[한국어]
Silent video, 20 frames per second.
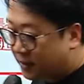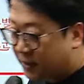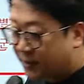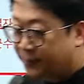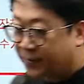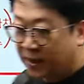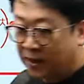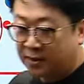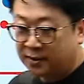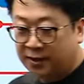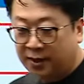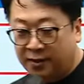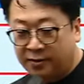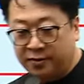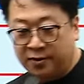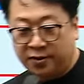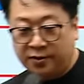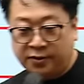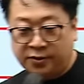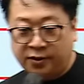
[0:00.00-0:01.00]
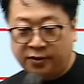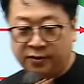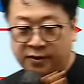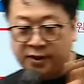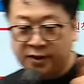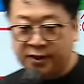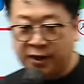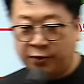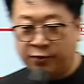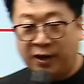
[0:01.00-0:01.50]
지방의 의견
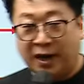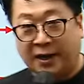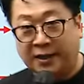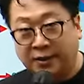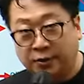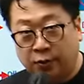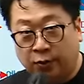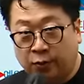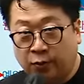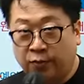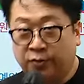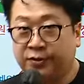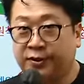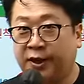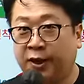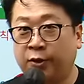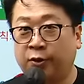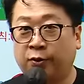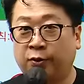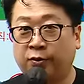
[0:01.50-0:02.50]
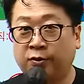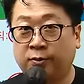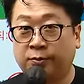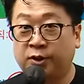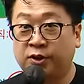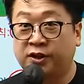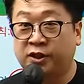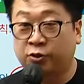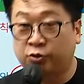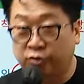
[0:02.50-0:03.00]
청취 사유 아닌 것 고르세요.
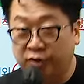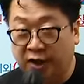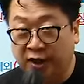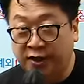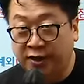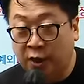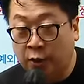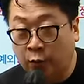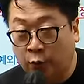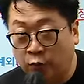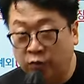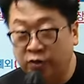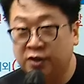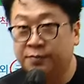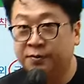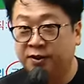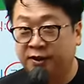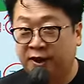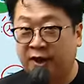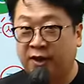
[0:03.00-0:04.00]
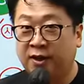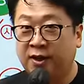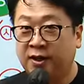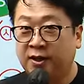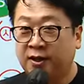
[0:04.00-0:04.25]
그러면 지구단위게 고르시면 돼.